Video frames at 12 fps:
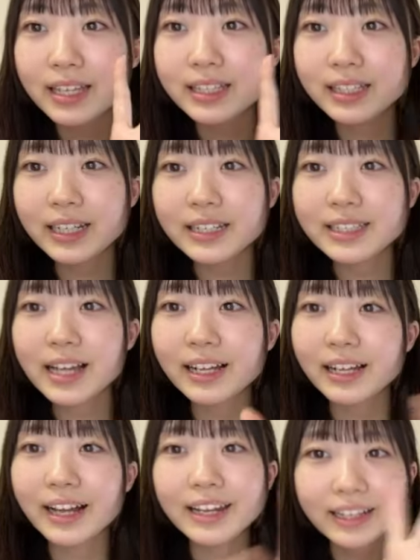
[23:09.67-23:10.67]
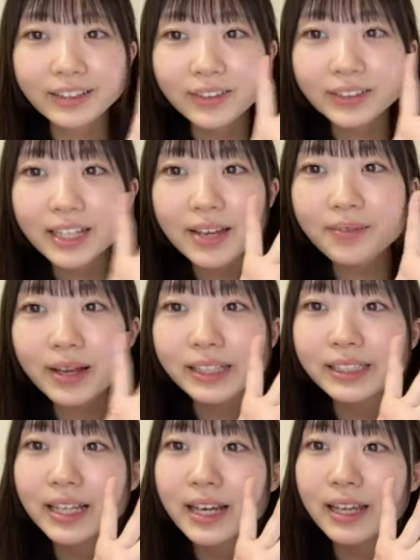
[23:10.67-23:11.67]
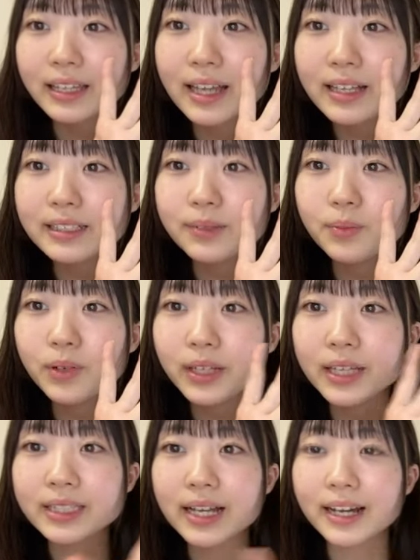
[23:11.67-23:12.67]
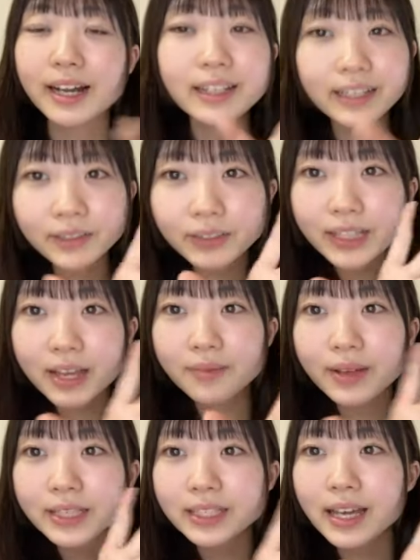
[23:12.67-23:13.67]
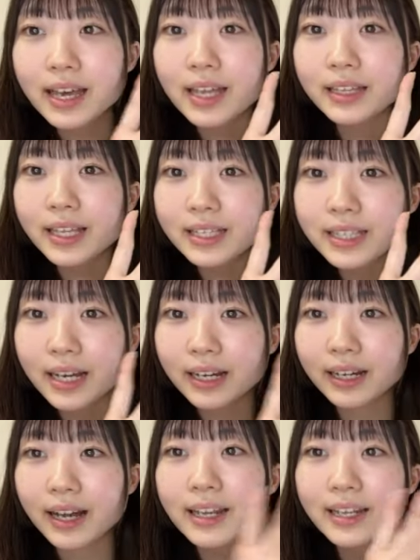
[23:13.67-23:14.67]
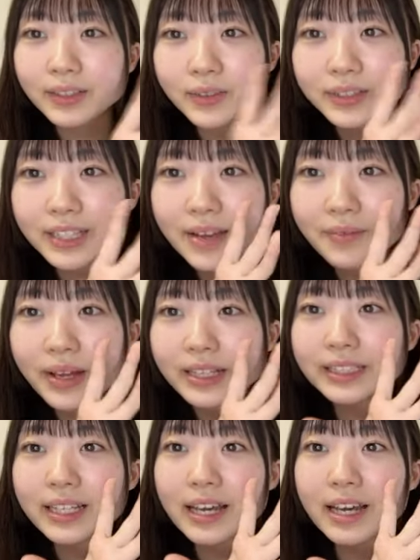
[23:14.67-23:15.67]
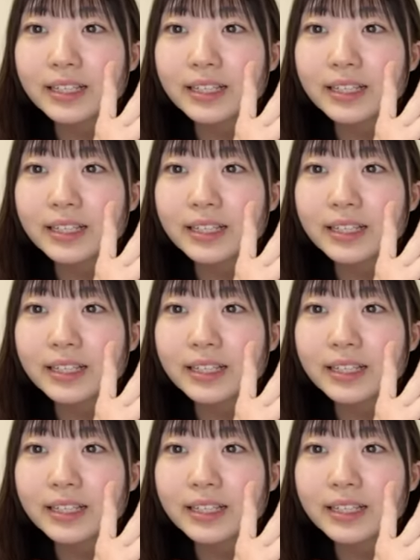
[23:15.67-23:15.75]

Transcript: 石切さんありがとうございますダンシンモーキーさんありがとうございますてっちゃんありがとうございます